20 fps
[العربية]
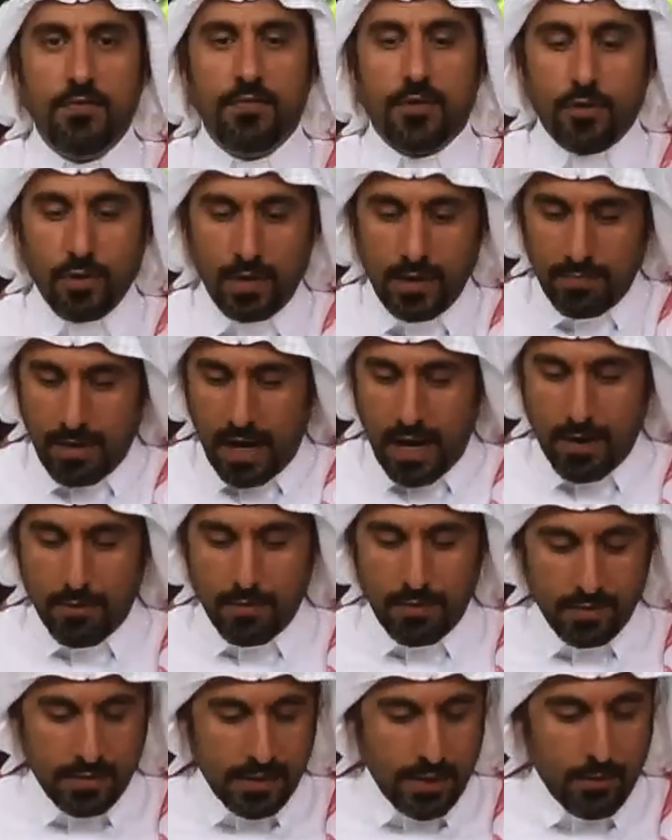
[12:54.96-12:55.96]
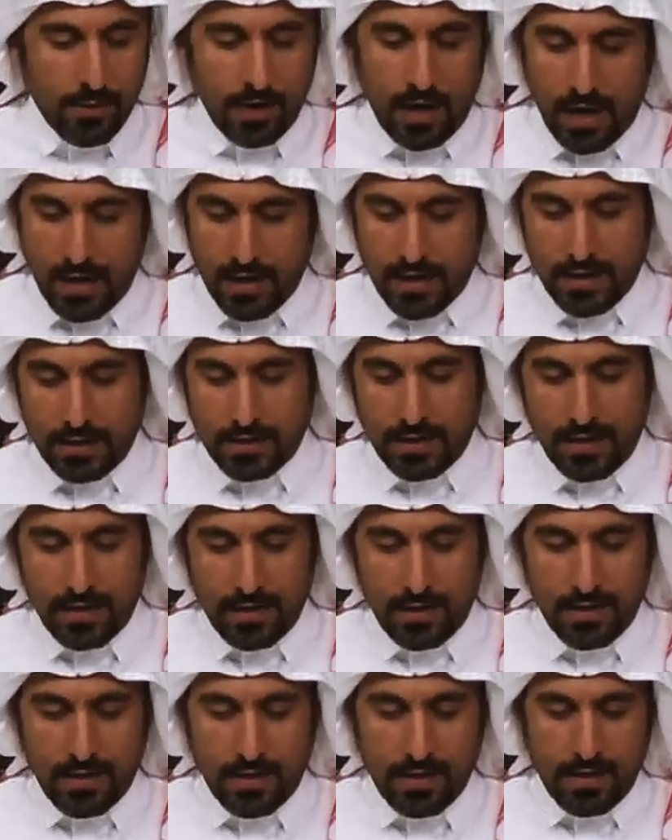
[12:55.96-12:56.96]
فكنا بنحاول نصور حلقه
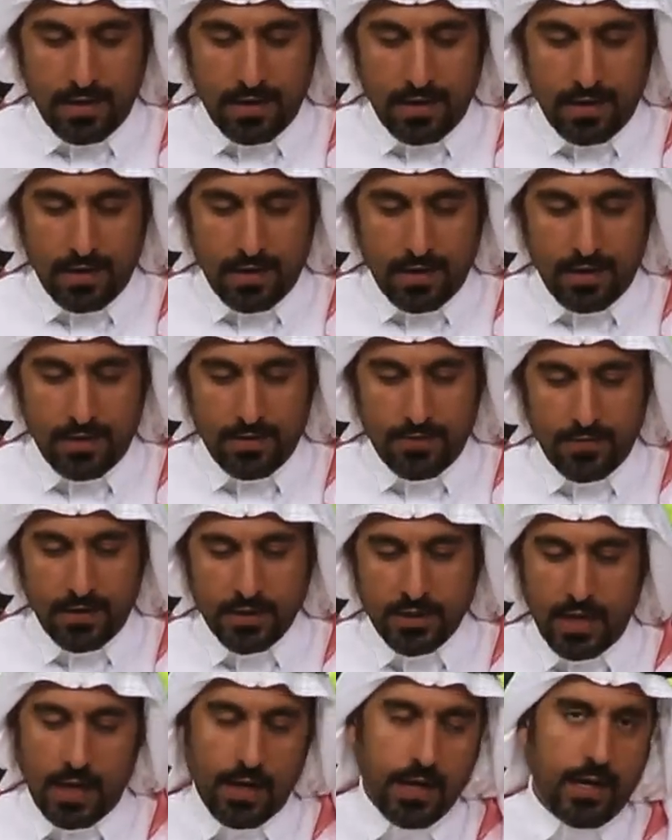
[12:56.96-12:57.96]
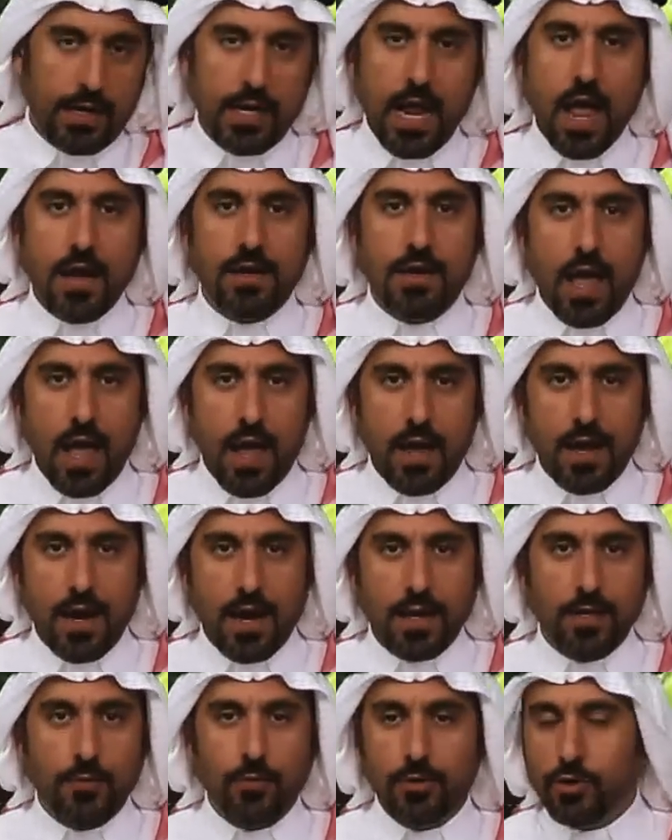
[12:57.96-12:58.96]
آه، الفجع اعلان لها
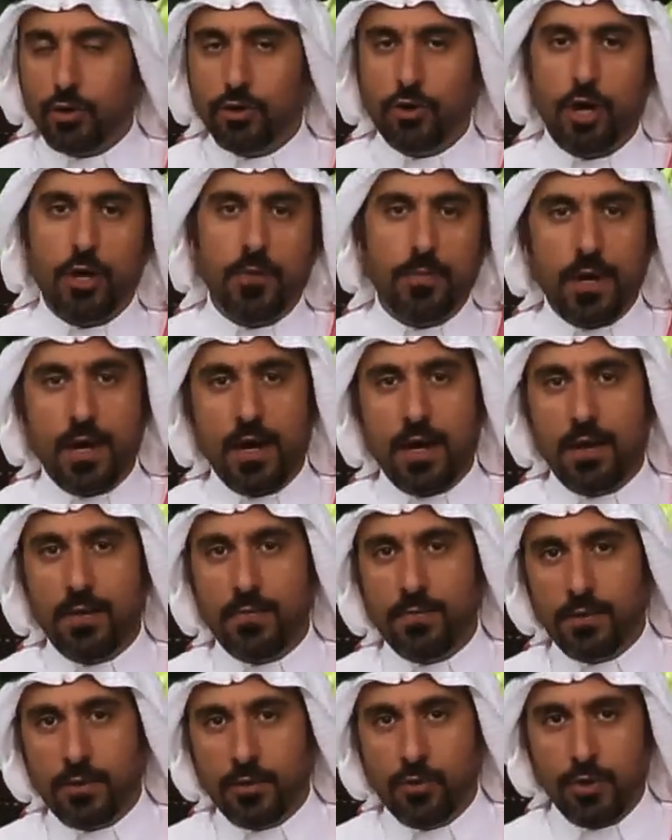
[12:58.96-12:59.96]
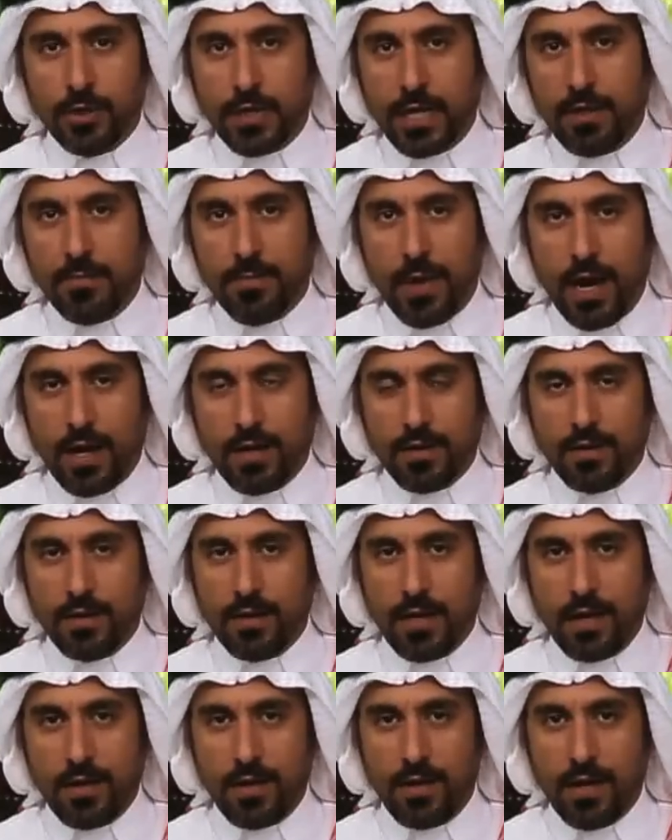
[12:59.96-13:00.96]
يعني والدكتور آه، بيقول كلمه عن
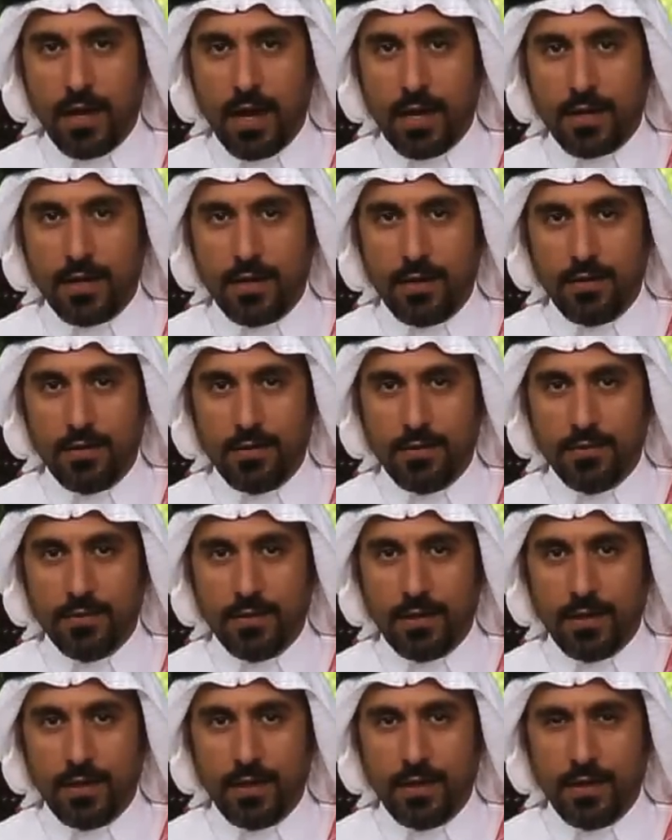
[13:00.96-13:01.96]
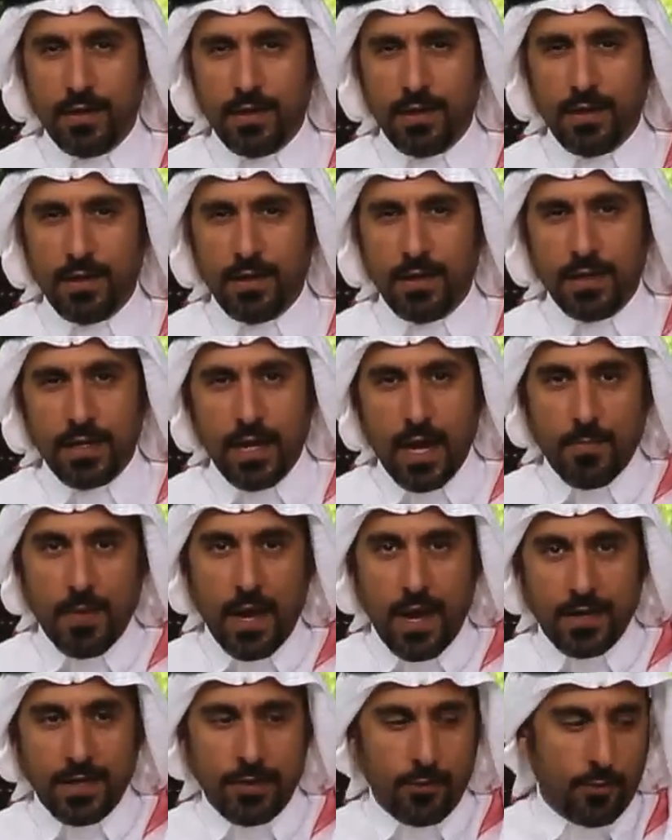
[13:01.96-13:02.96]
الاكل الياباني